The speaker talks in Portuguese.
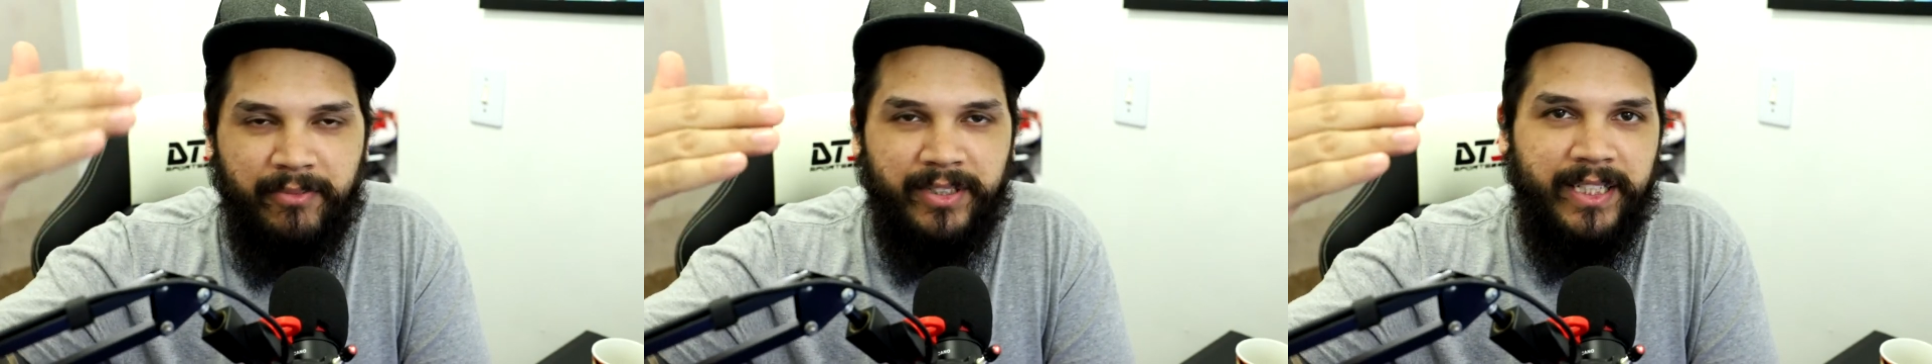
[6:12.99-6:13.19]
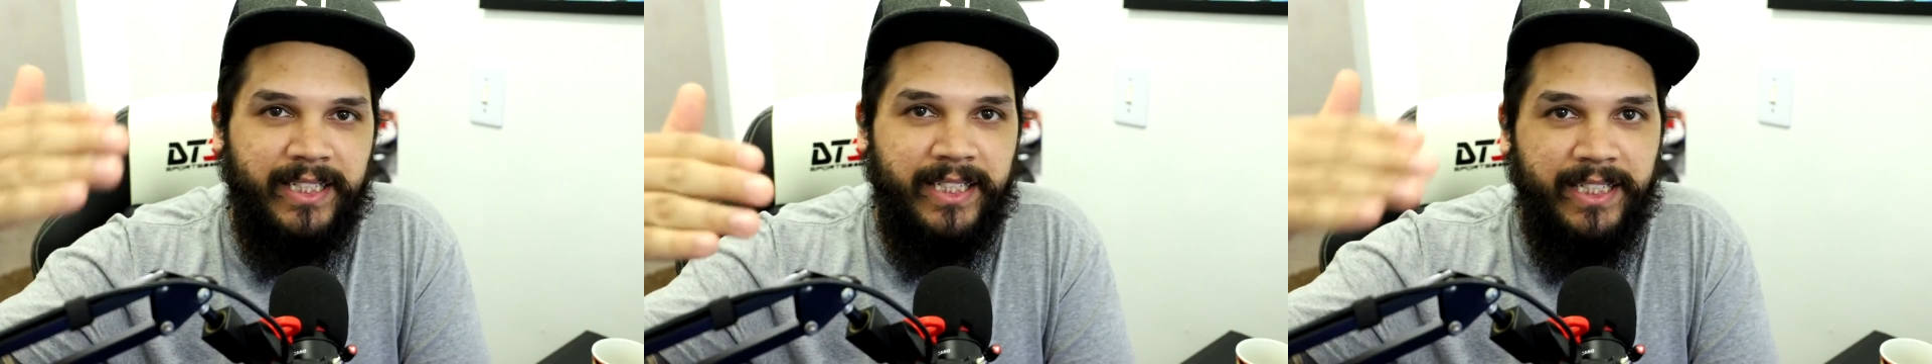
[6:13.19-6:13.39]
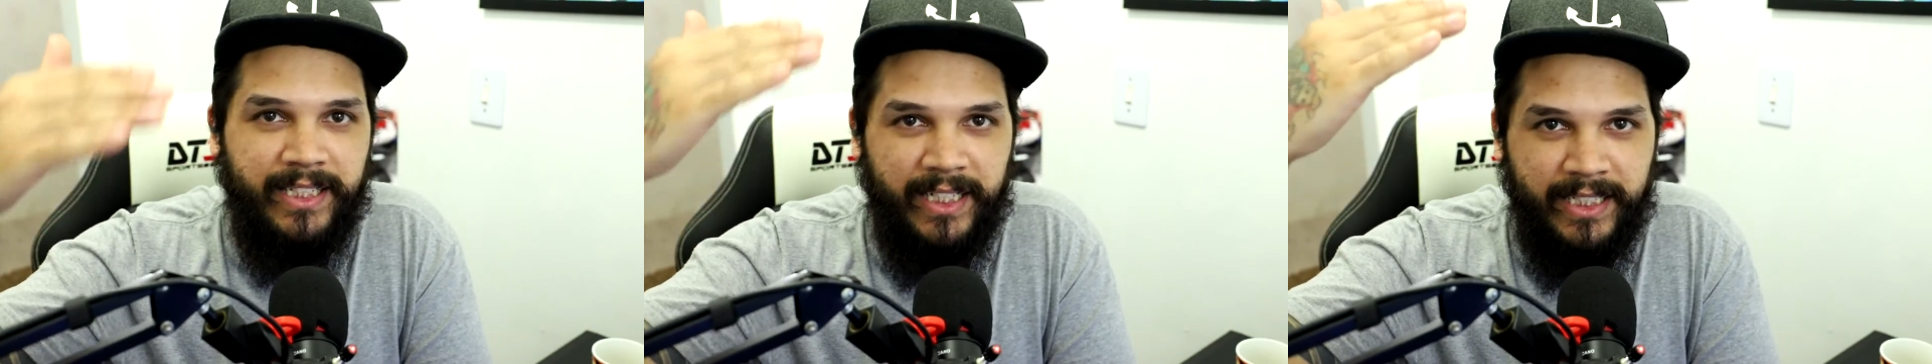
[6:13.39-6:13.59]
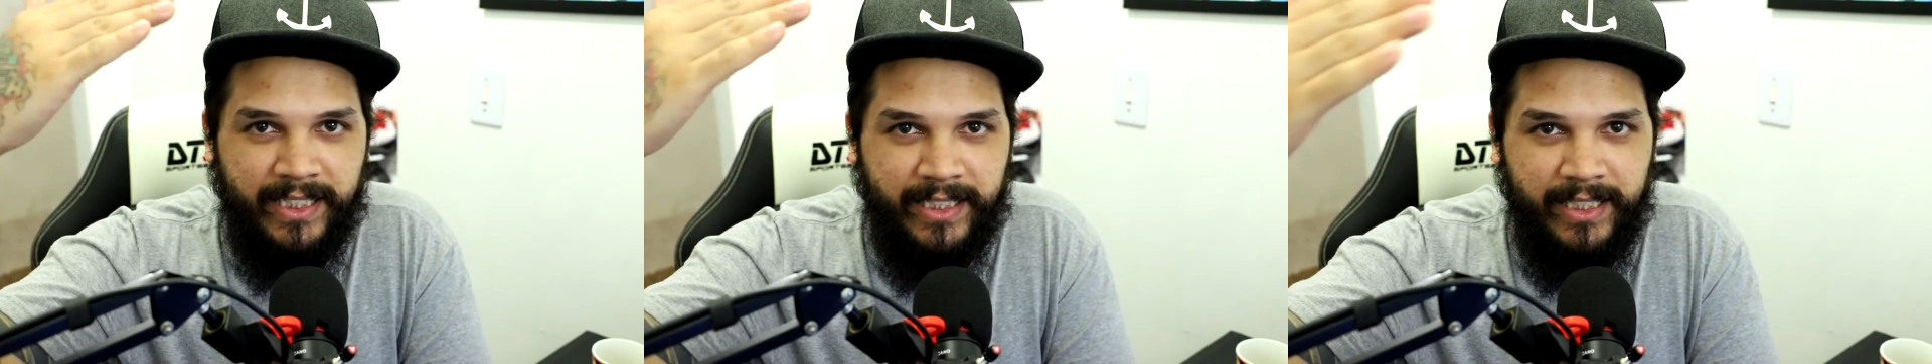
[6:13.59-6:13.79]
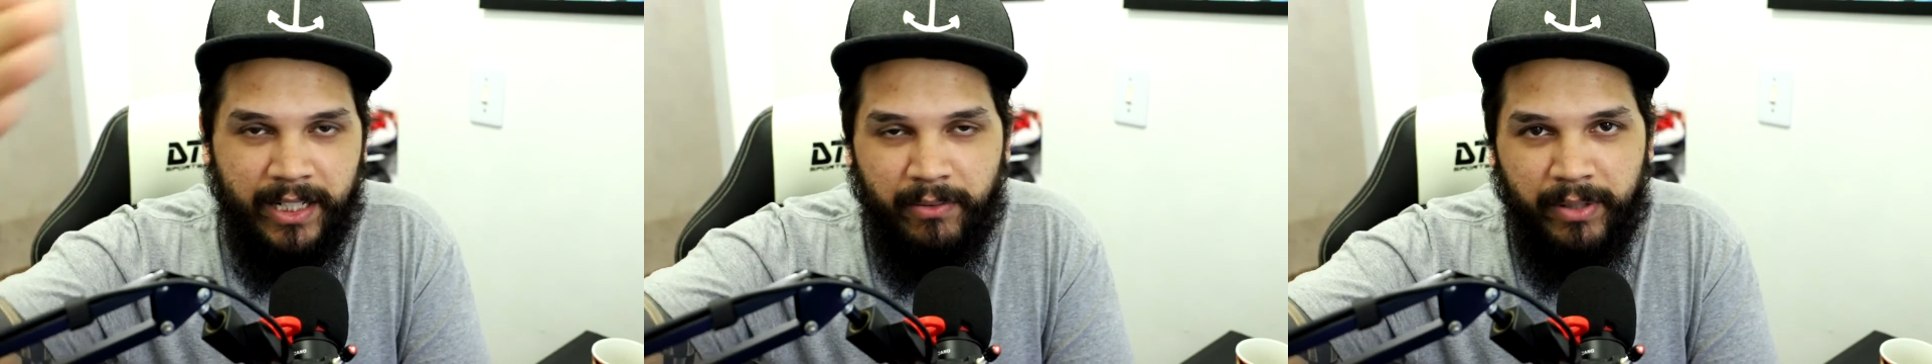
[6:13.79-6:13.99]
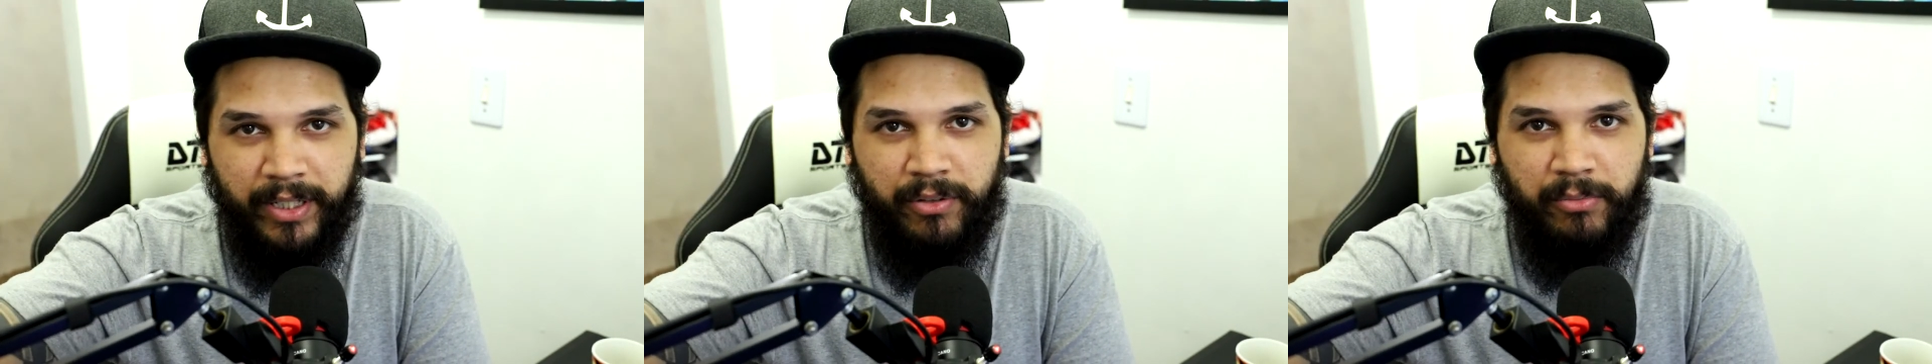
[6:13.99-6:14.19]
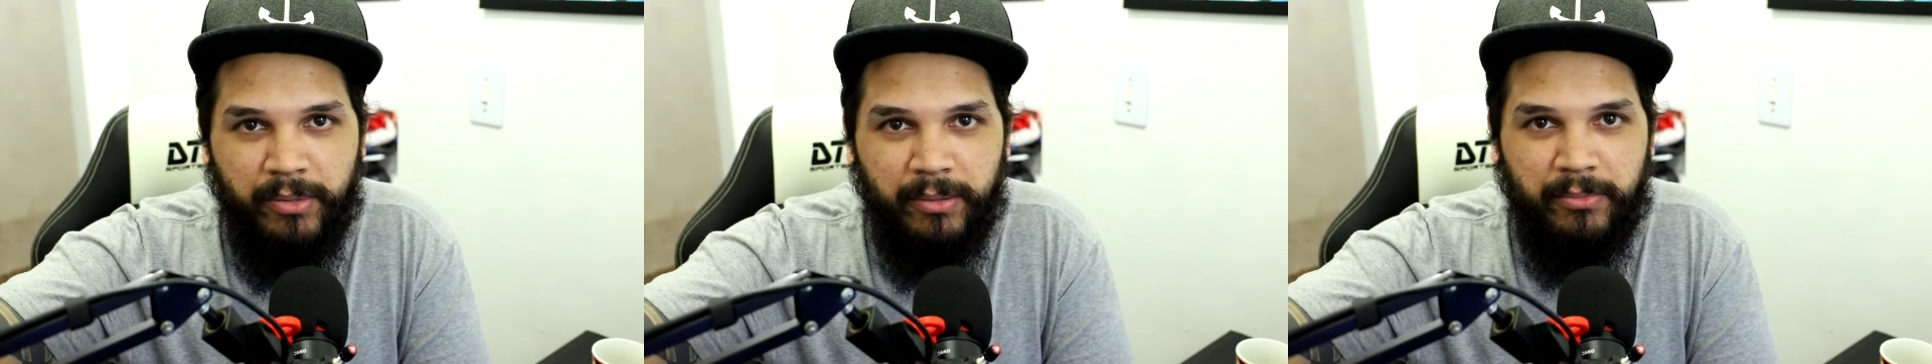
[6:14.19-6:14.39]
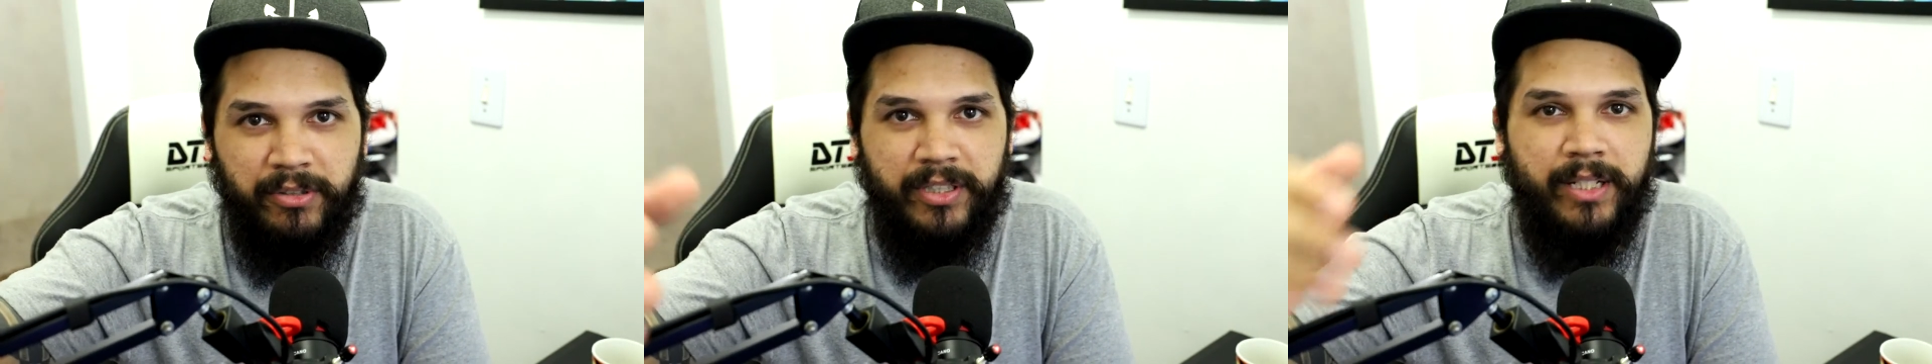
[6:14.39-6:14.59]
Vocês que já estão aí
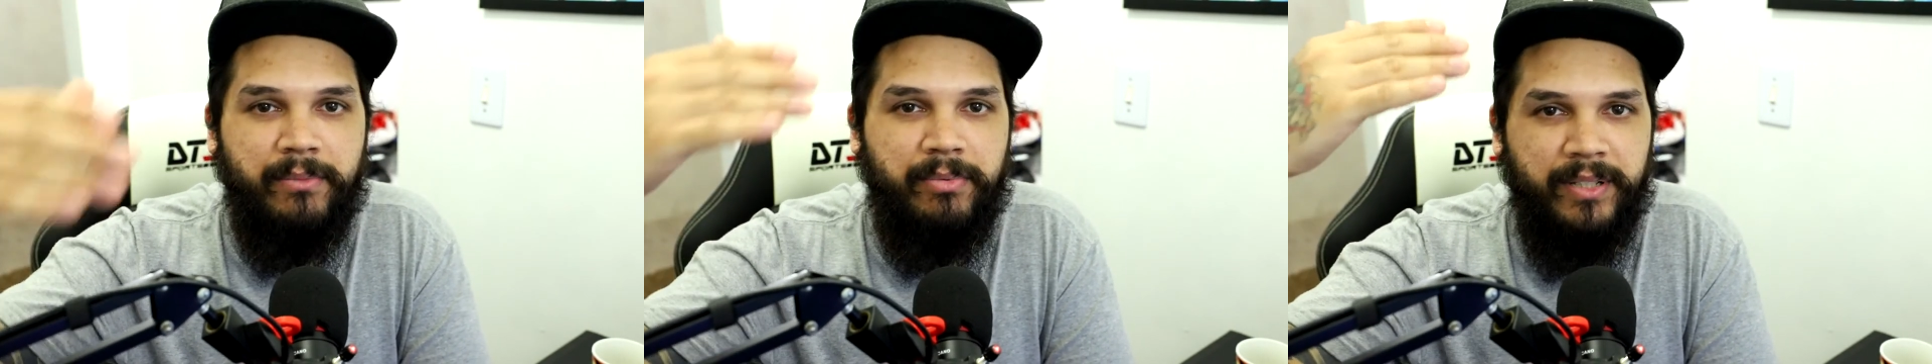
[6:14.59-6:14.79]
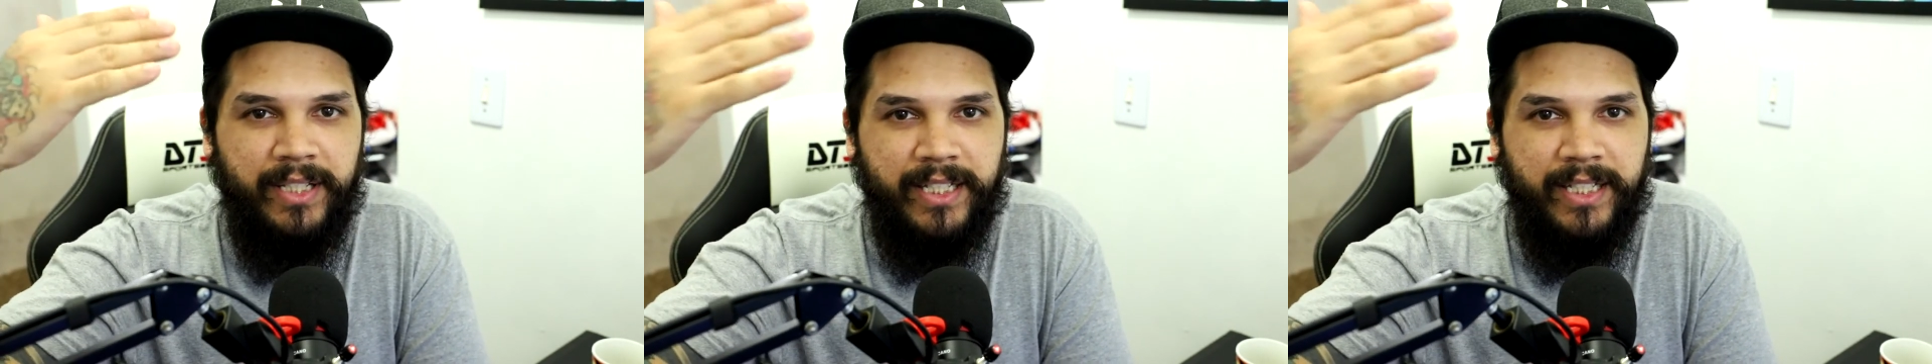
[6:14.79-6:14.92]
comigo ao mesmo tempo